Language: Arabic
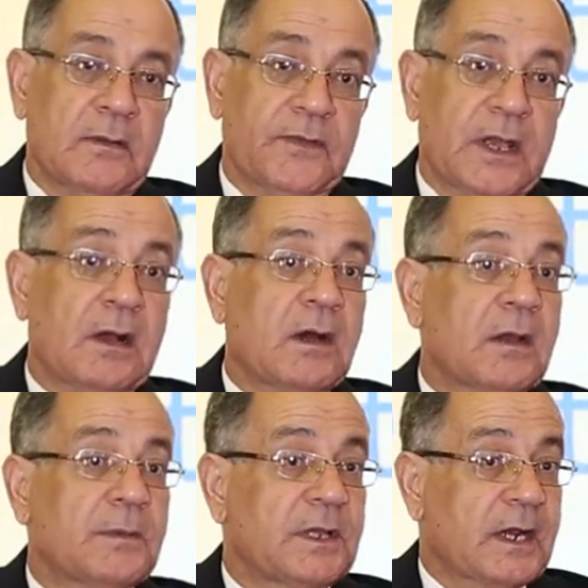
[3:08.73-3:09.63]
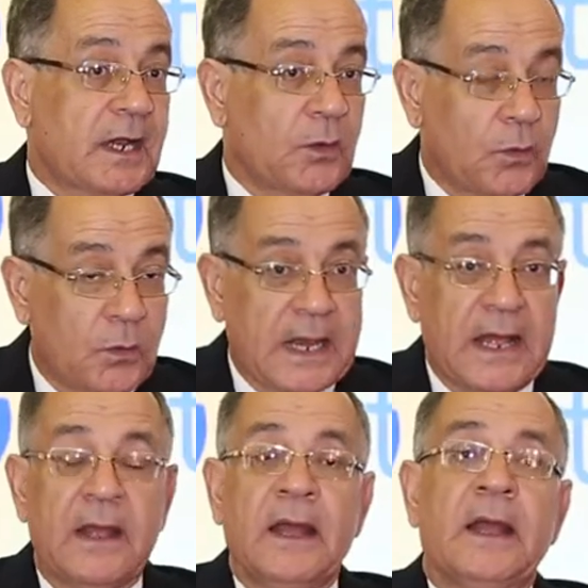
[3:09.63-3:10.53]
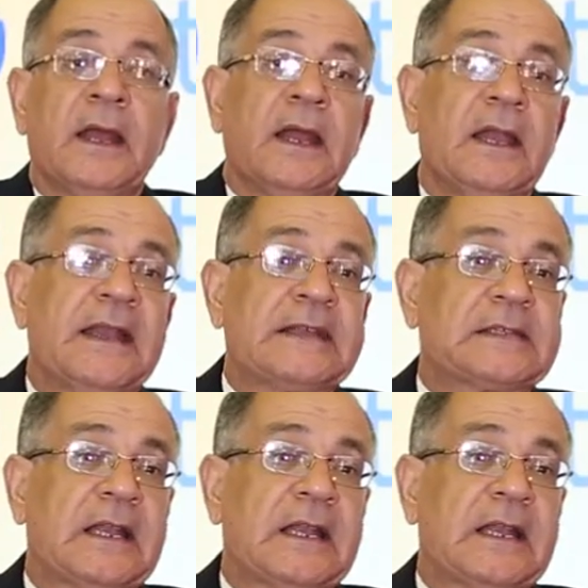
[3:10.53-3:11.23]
في اقارب الدرجه الاولى الناس